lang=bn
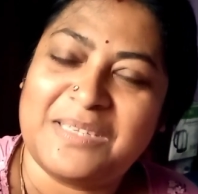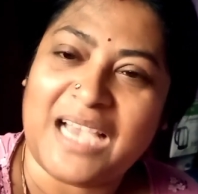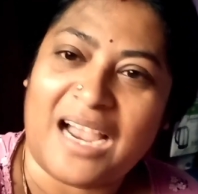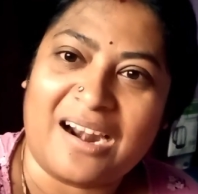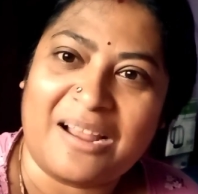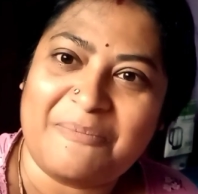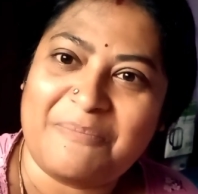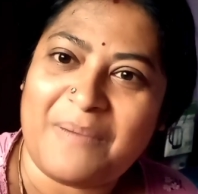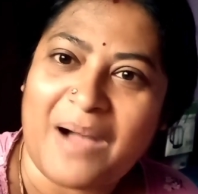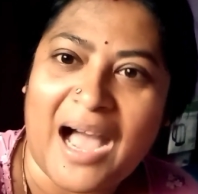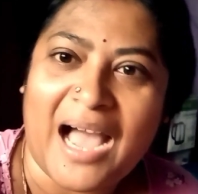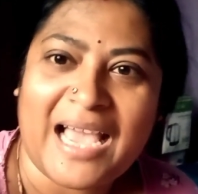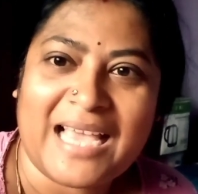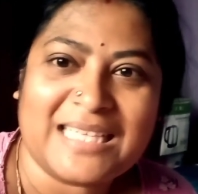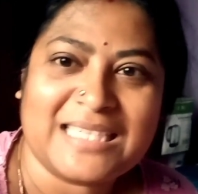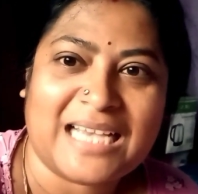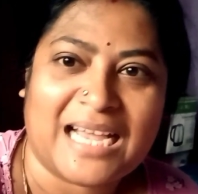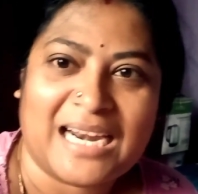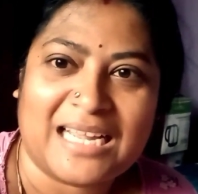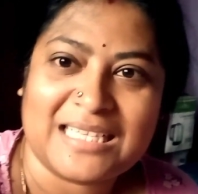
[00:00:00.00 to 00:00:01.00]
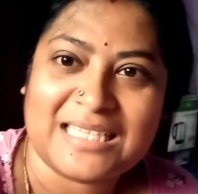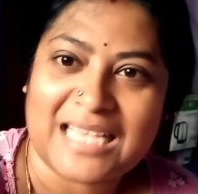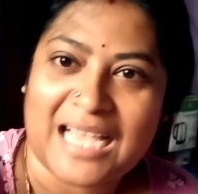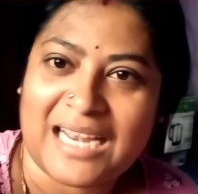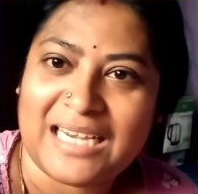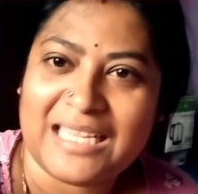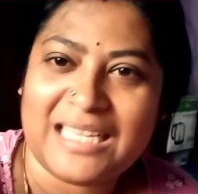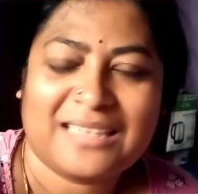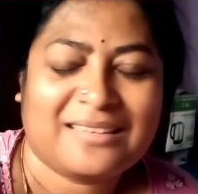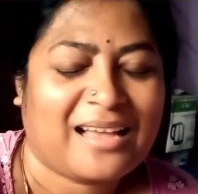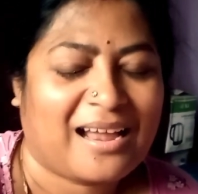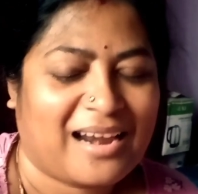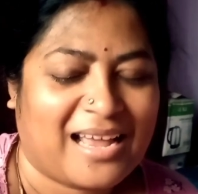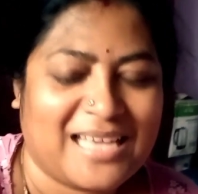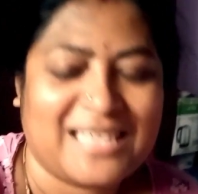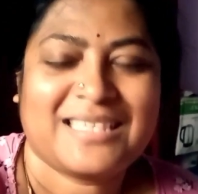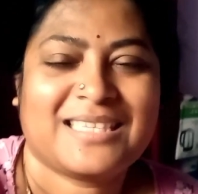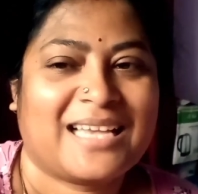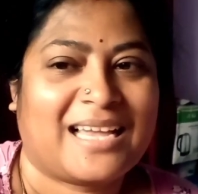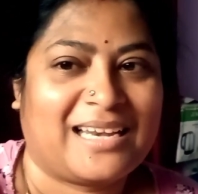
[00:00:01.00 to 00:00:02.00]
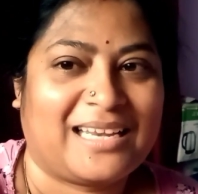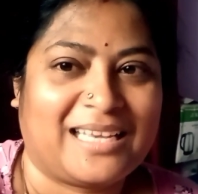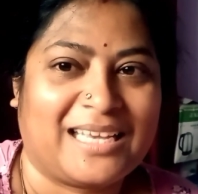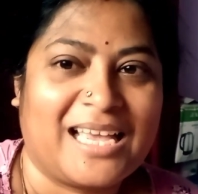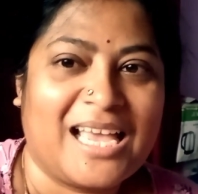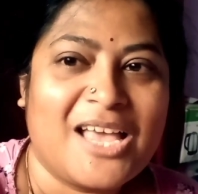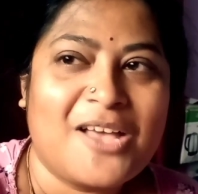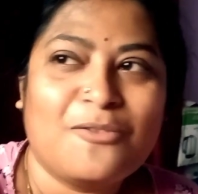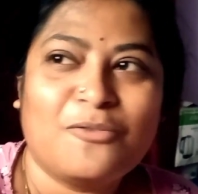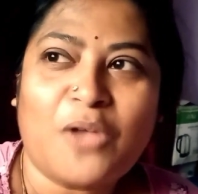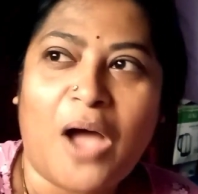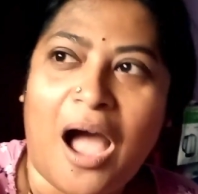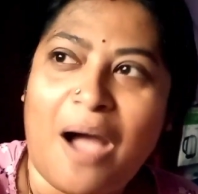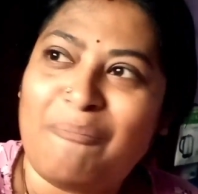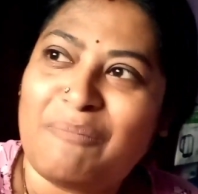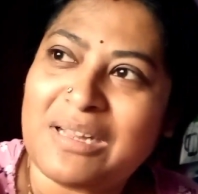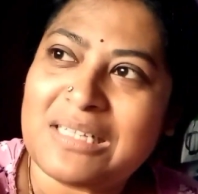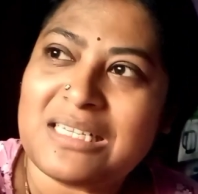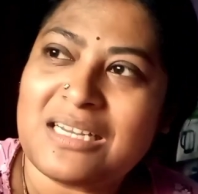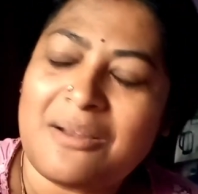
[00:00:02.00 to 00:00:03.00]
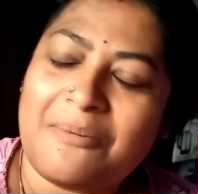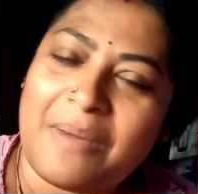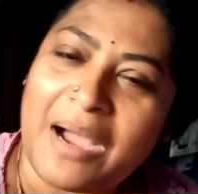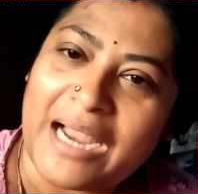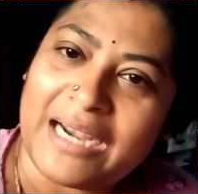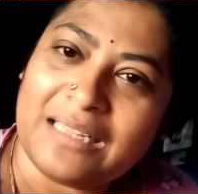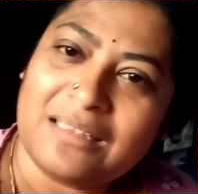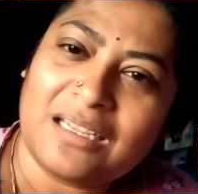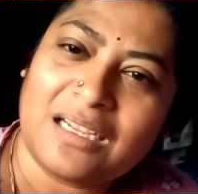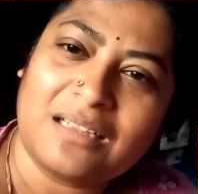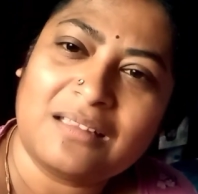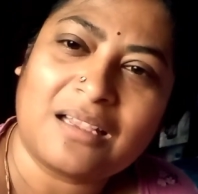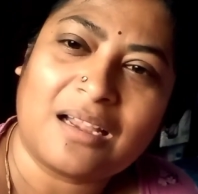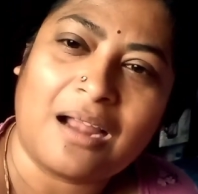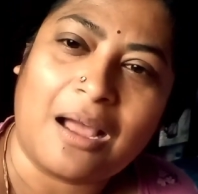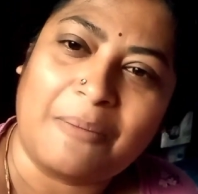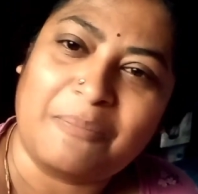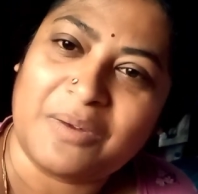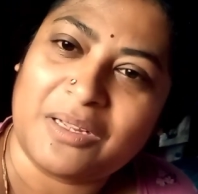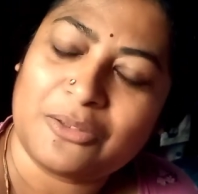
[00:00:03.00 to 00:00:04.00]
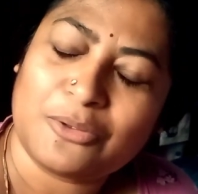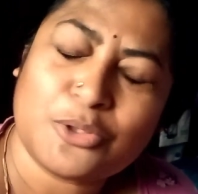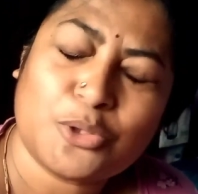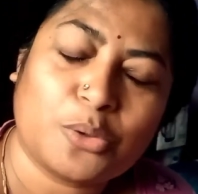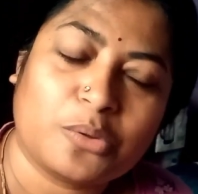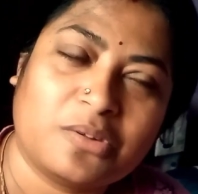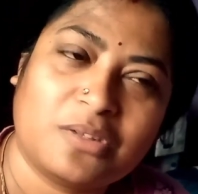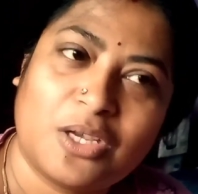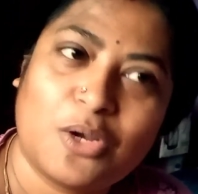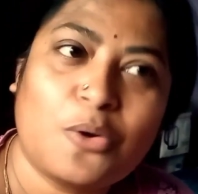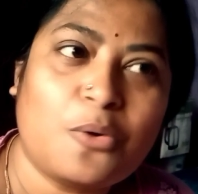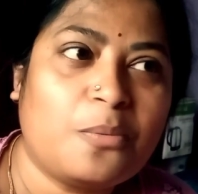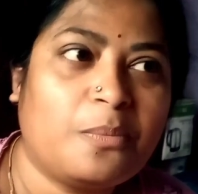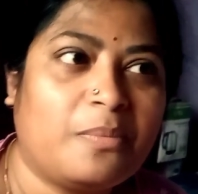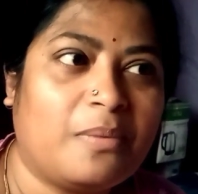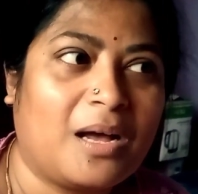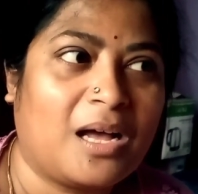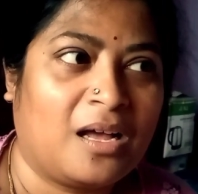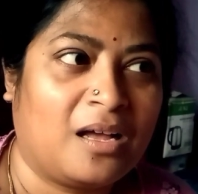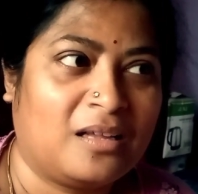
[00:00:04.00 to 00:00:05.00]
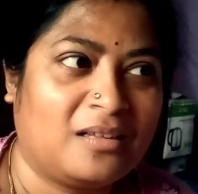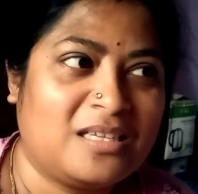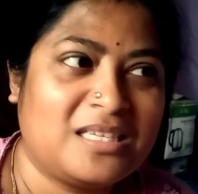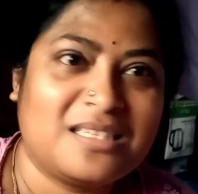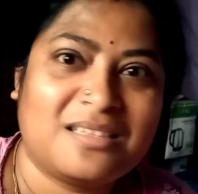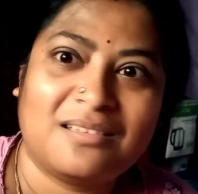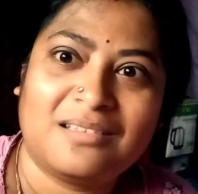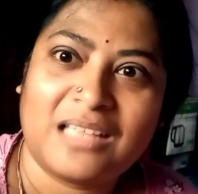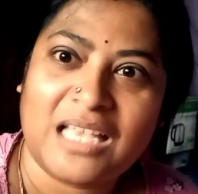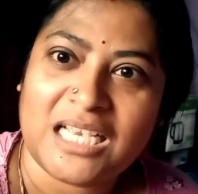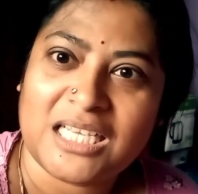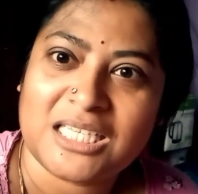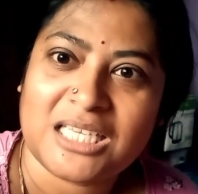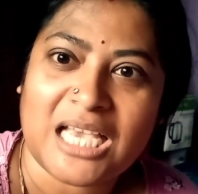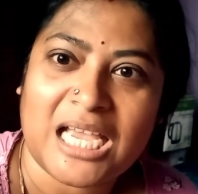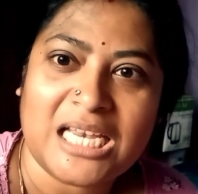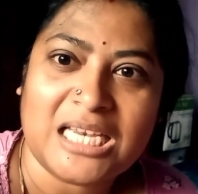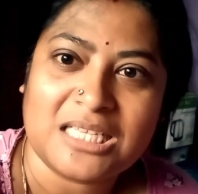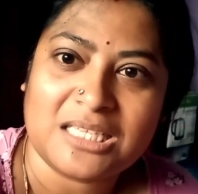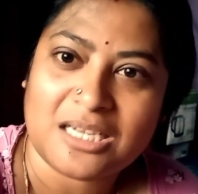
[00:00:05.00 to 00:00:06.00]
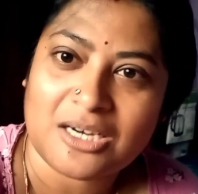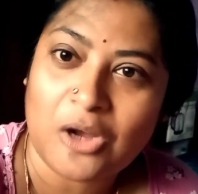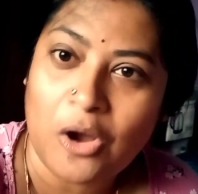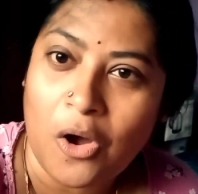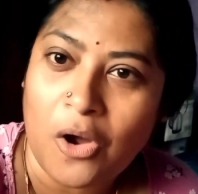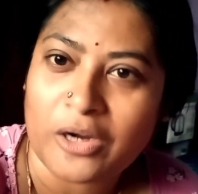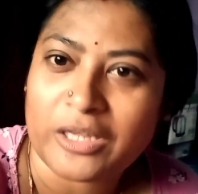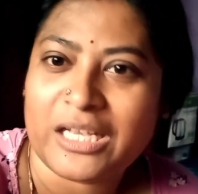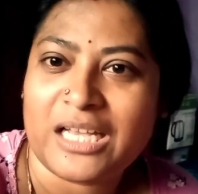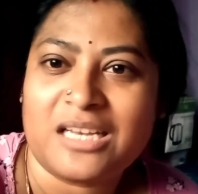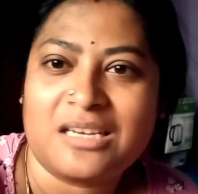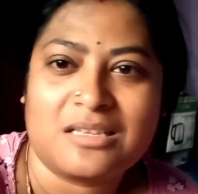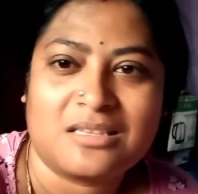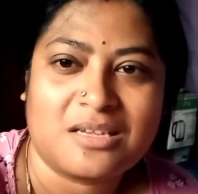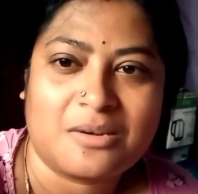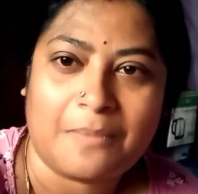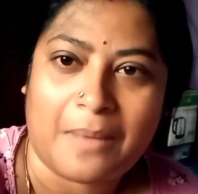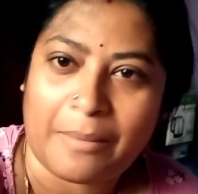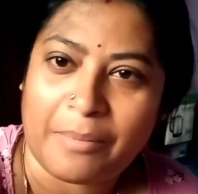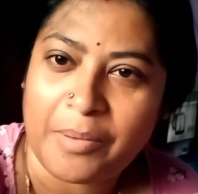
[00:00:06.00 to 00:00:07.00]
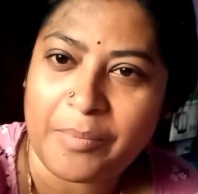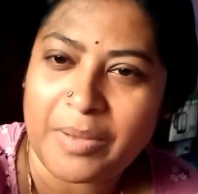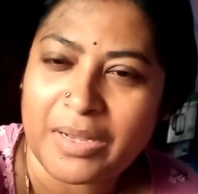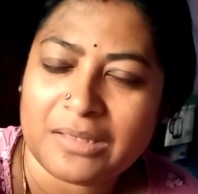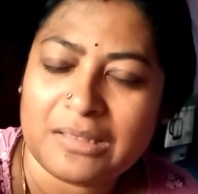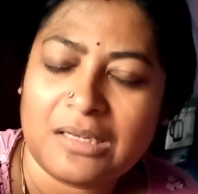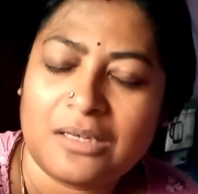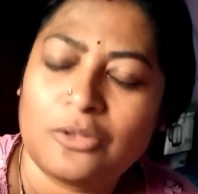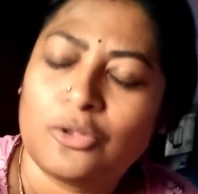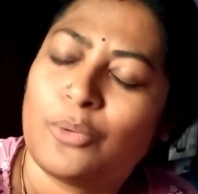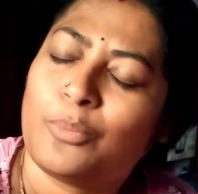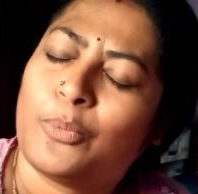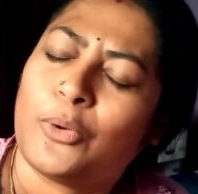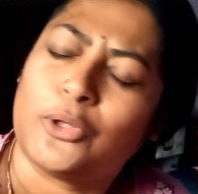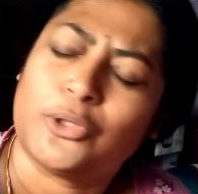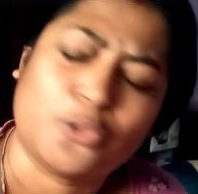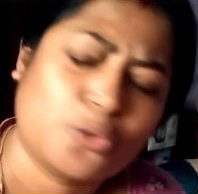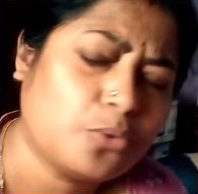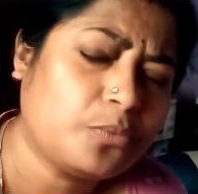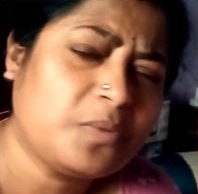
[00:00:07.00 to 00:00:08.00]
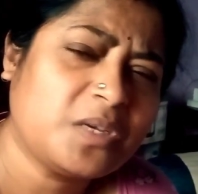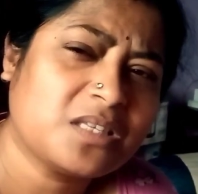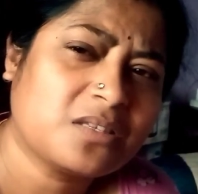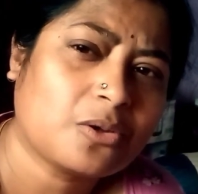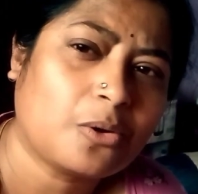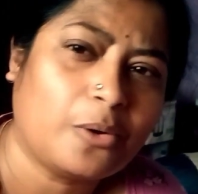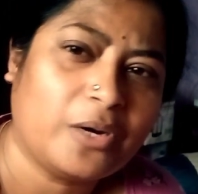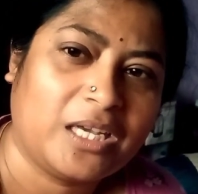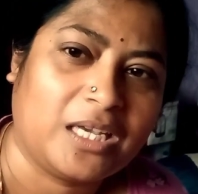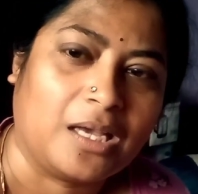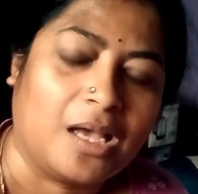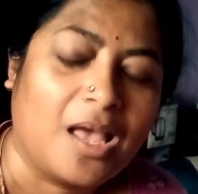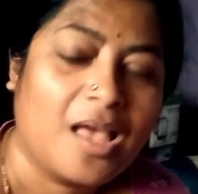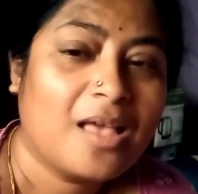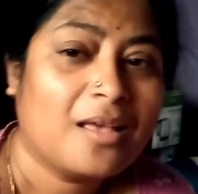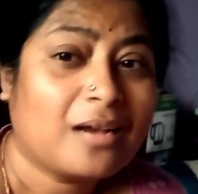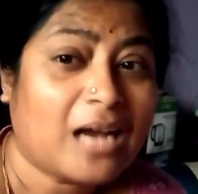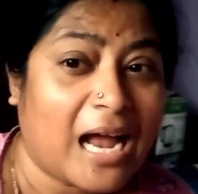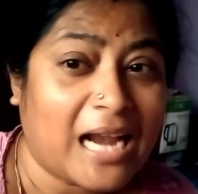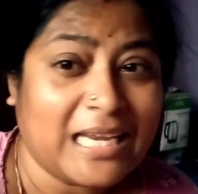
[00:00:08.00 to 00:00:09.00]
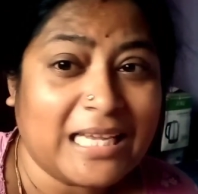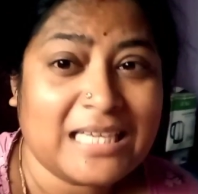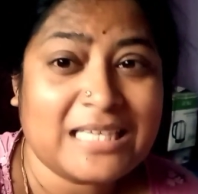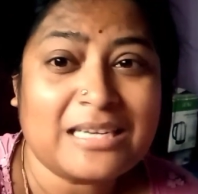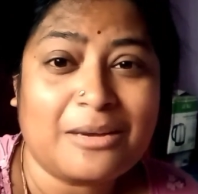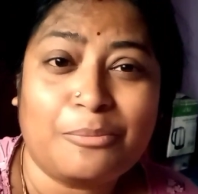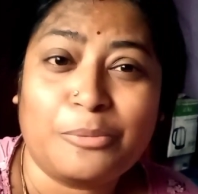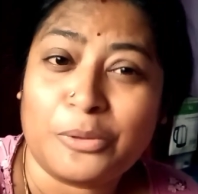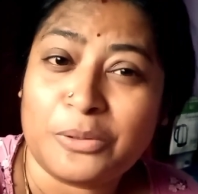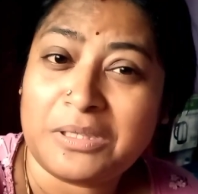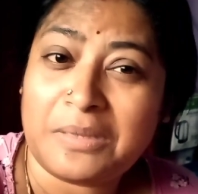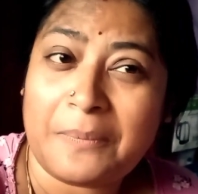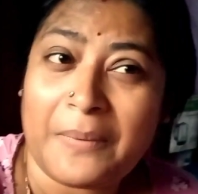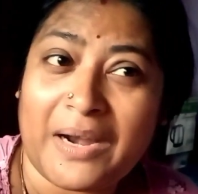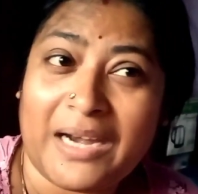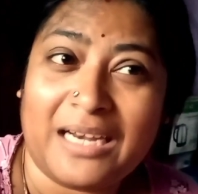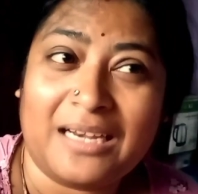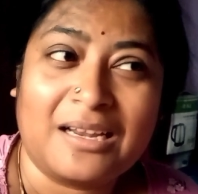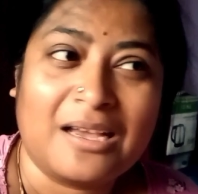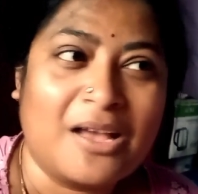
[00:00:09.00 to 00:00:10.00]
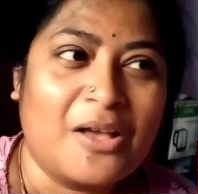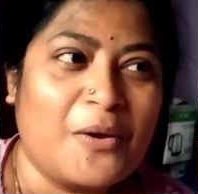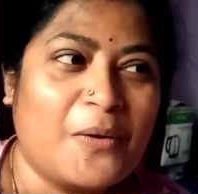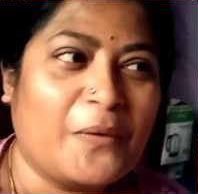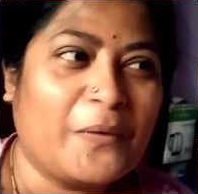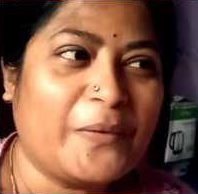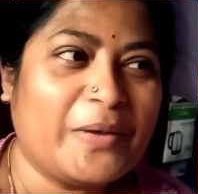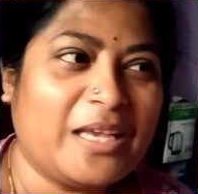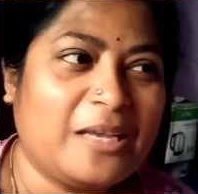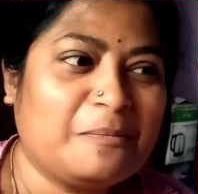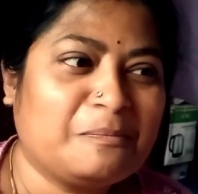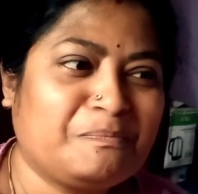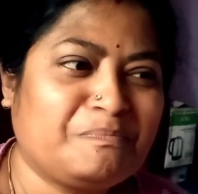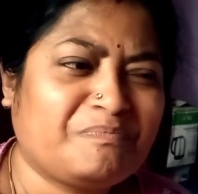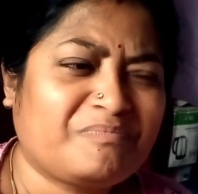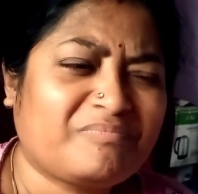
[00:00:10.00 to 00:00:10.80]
যারা পায় যারা জানে তারাই জানে তো আমরা যারা বাইরে থাকি তার আমরা তো সত্যি খুব নিজের দেশকে নিজের ঘরকে নিজের বাবা মাদের তো প্রচুর মিস করি খানিকটা বলতে পারেন ওই